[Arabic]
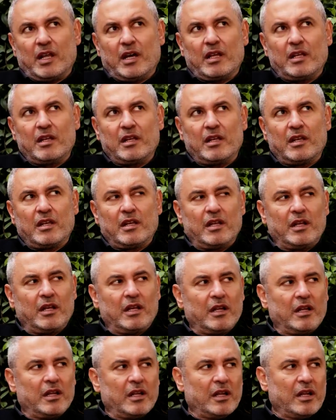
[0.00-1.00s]
لأن
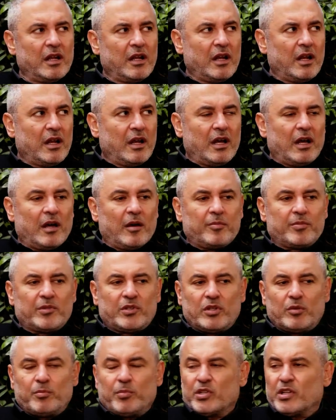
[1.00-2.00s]
آه،
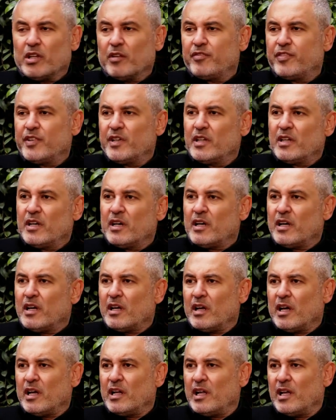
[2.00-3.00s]
بتربطها فينا
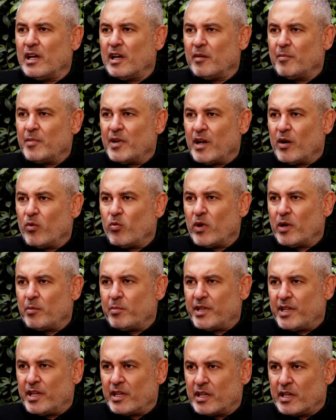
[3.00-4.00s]
علاقة من أول
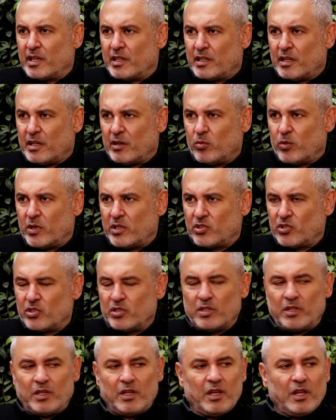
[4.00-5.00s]
بداياتها أول
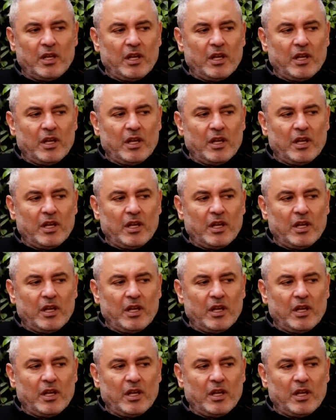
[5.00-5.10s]
شيء